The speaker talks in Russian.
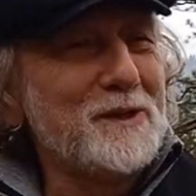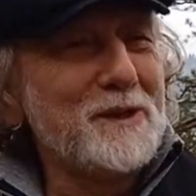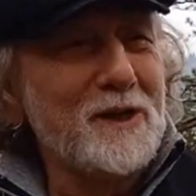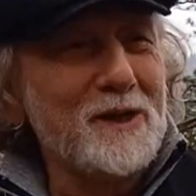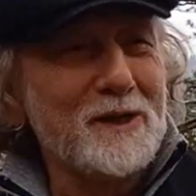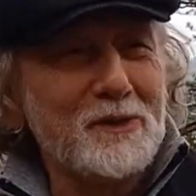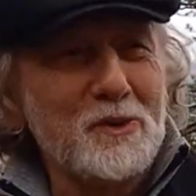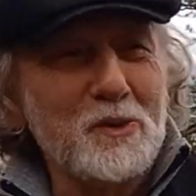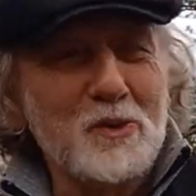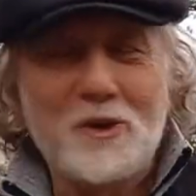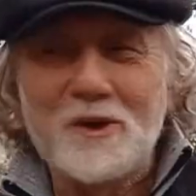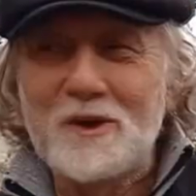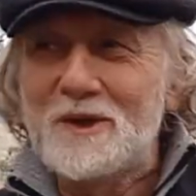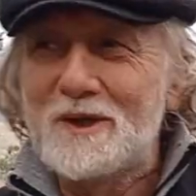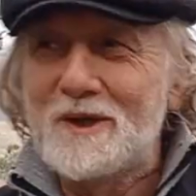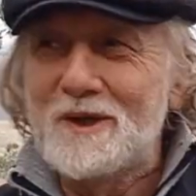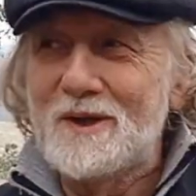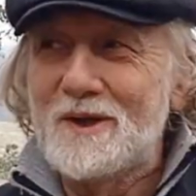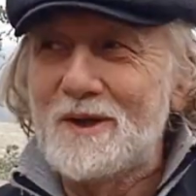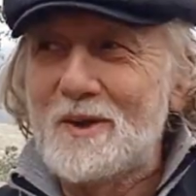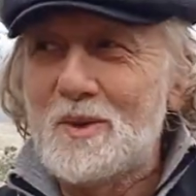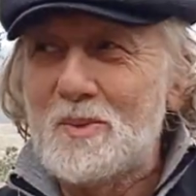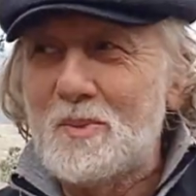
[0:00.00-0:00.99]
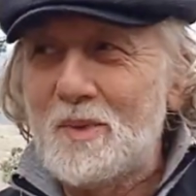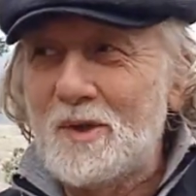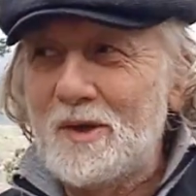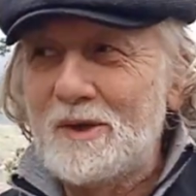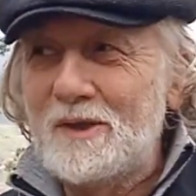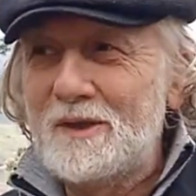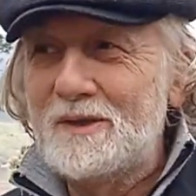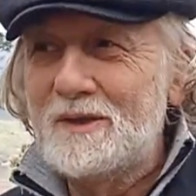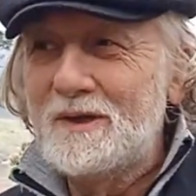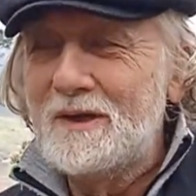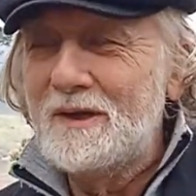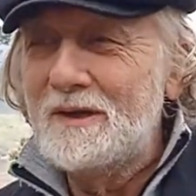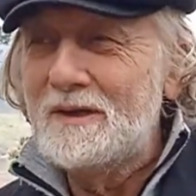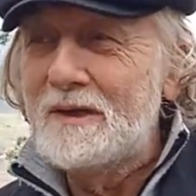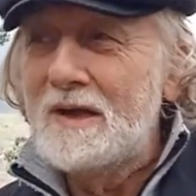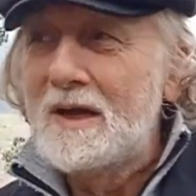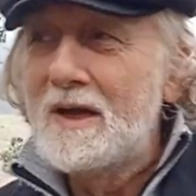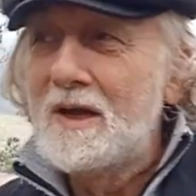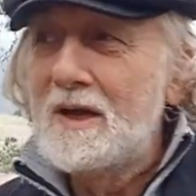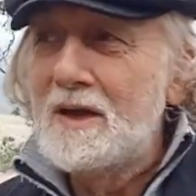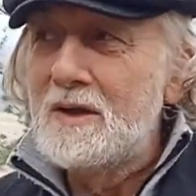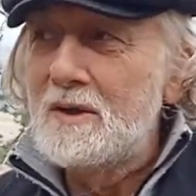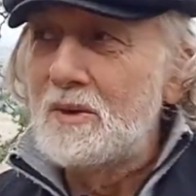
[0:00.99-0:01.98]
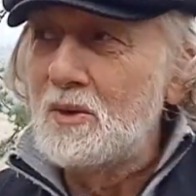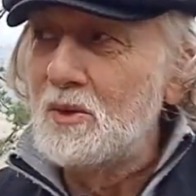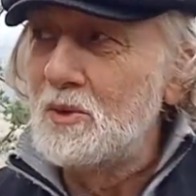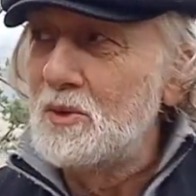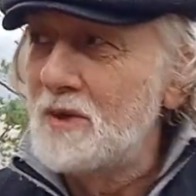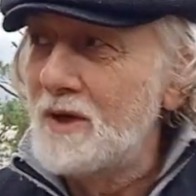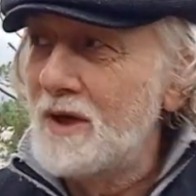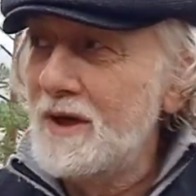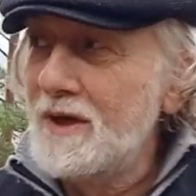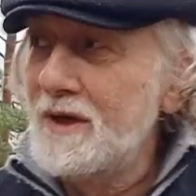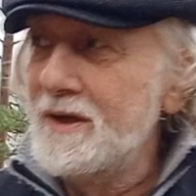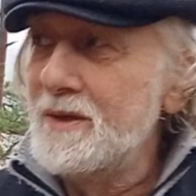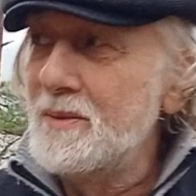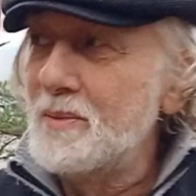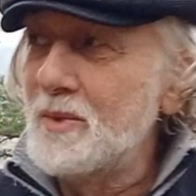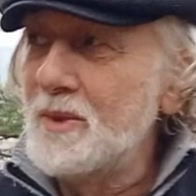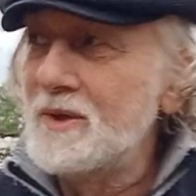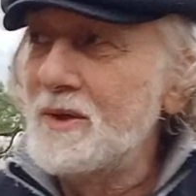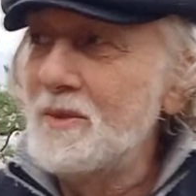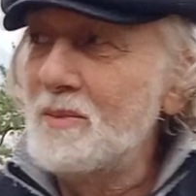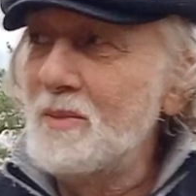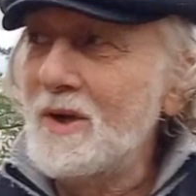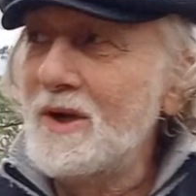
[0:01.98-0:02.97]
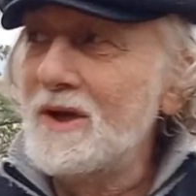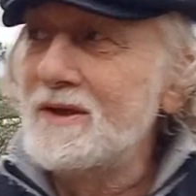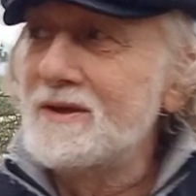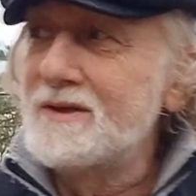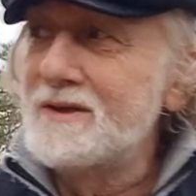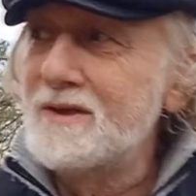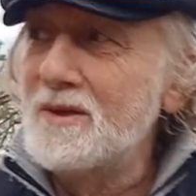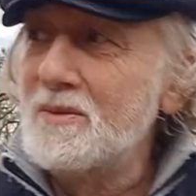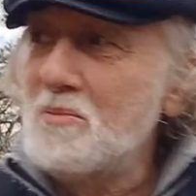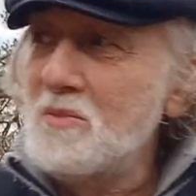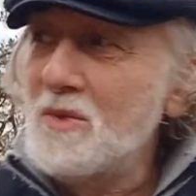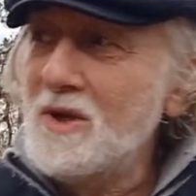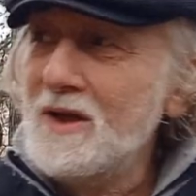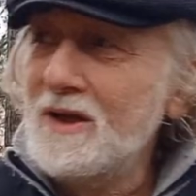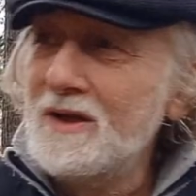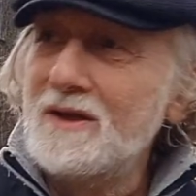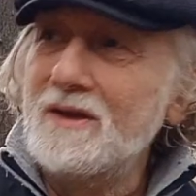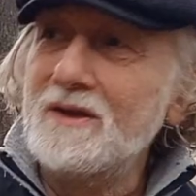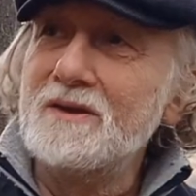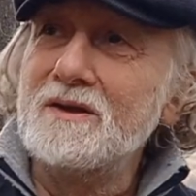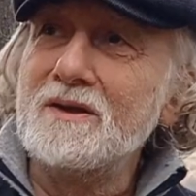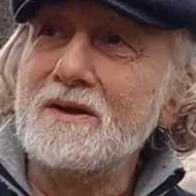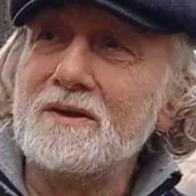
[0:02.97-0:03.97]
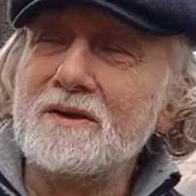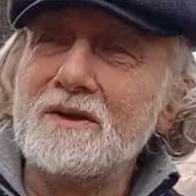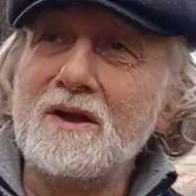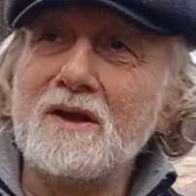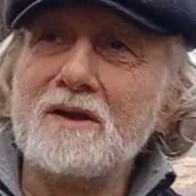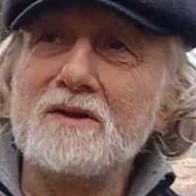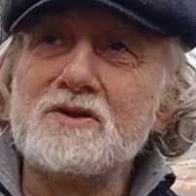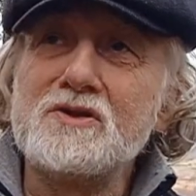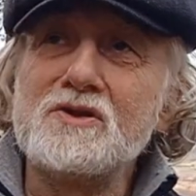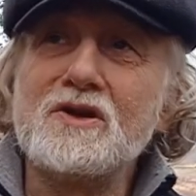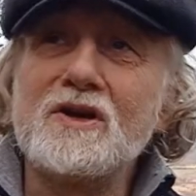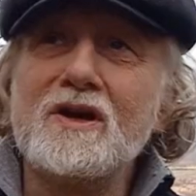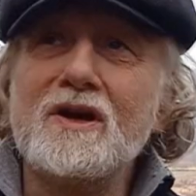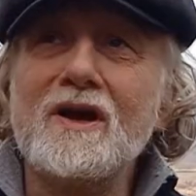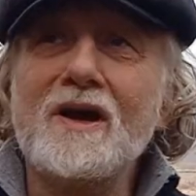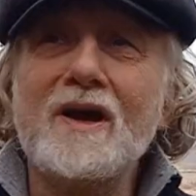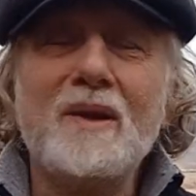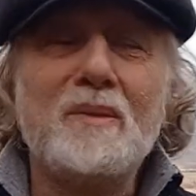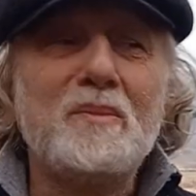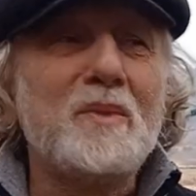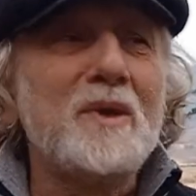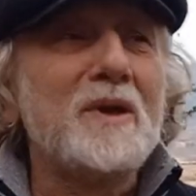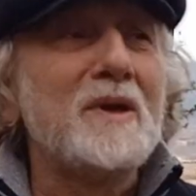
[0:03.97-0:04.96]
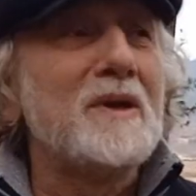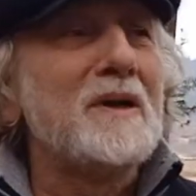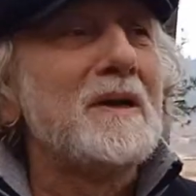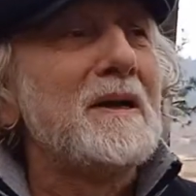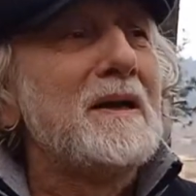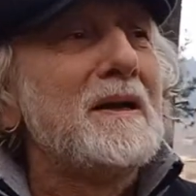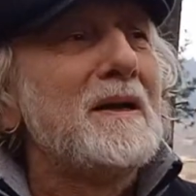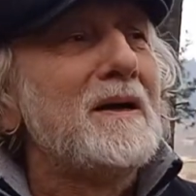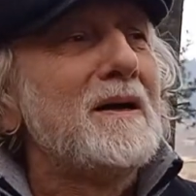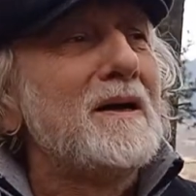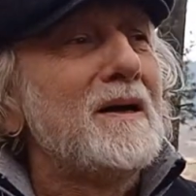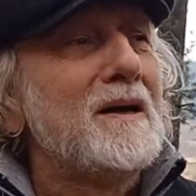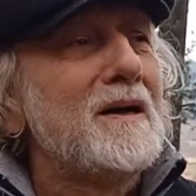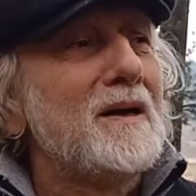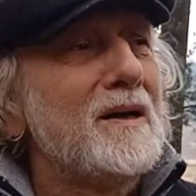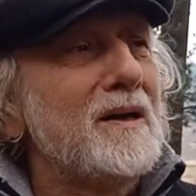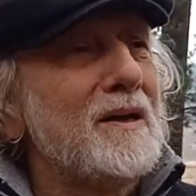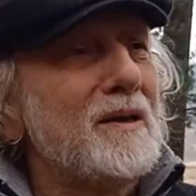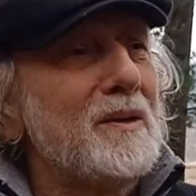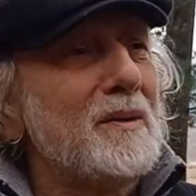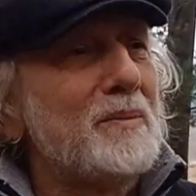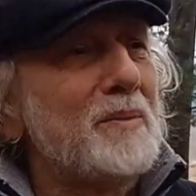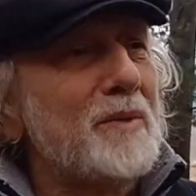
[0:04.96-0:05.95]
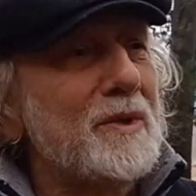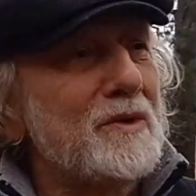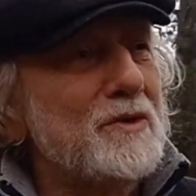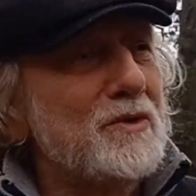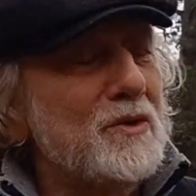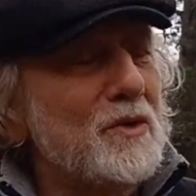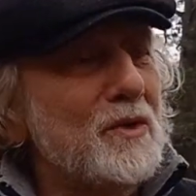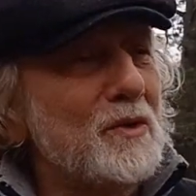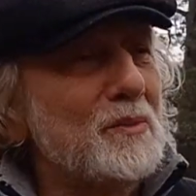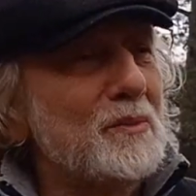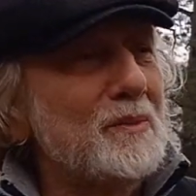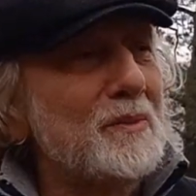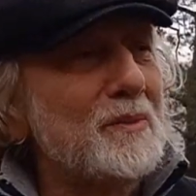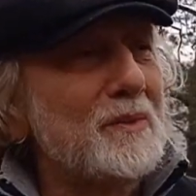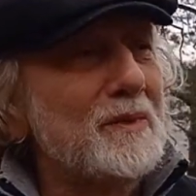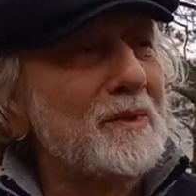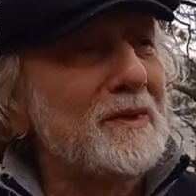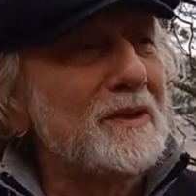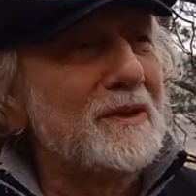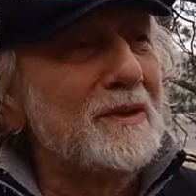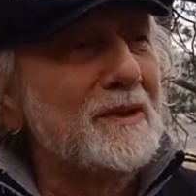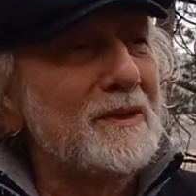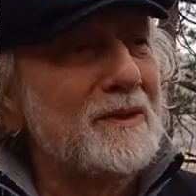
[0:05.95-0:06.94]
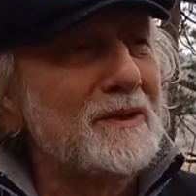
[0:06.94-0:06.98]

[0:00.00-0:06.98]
Так только энергия пролетает кундалини поднимается медленно, толчками, а, причем а,